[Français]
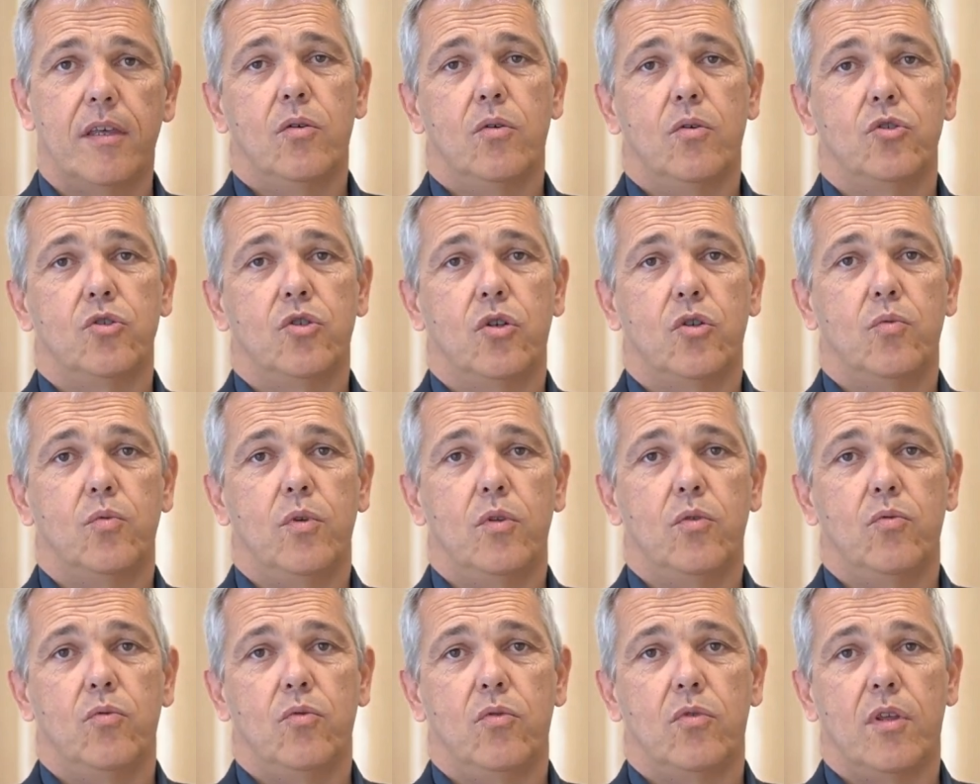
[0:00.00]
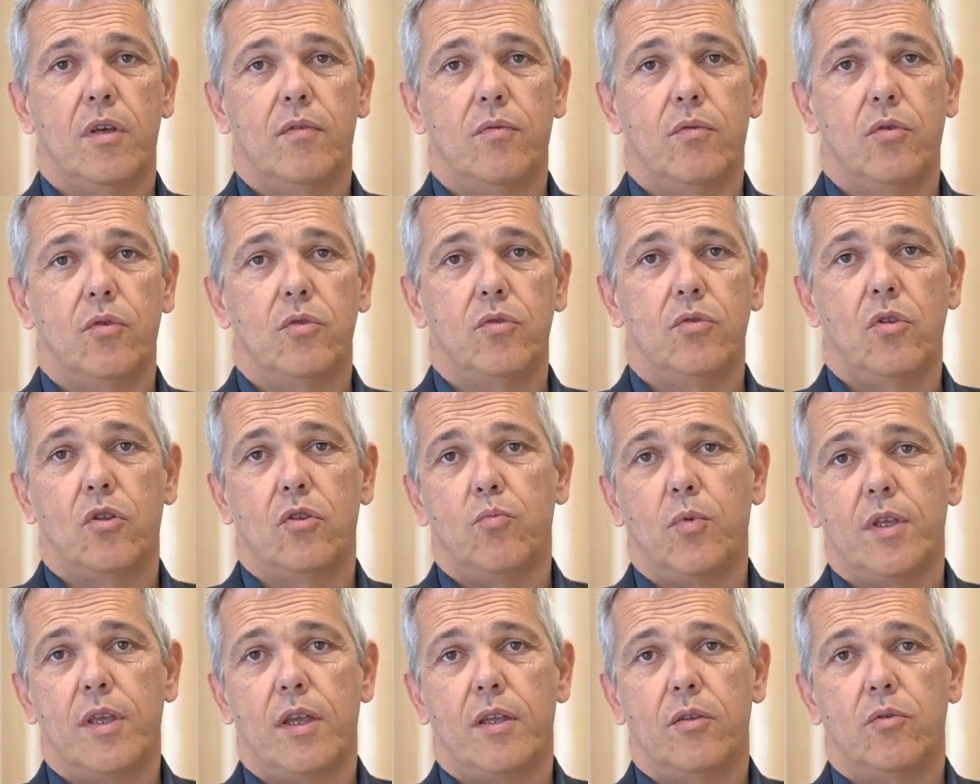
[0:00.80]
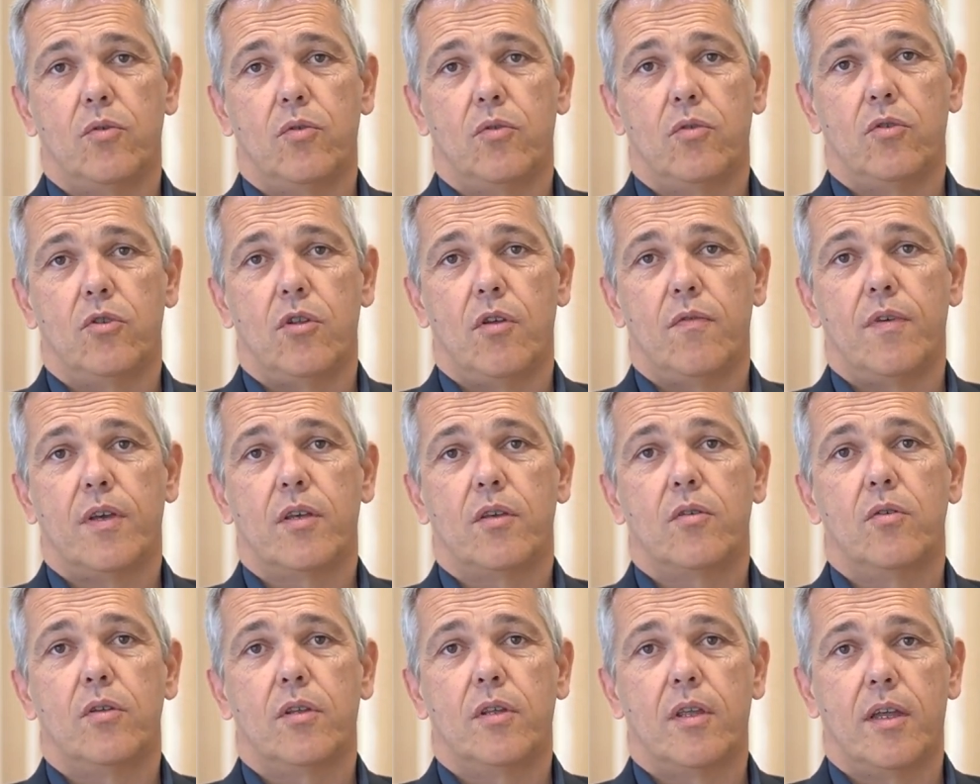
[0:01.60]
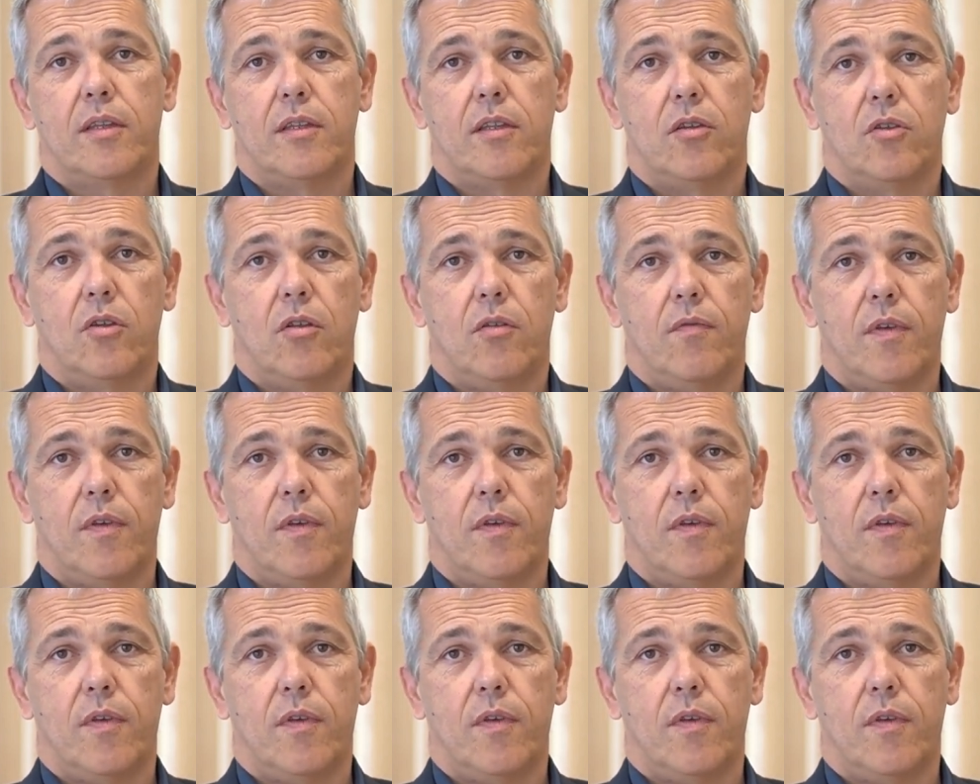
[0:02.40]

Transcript: Aujourd'hui, nous avons une note moyenne de 9,4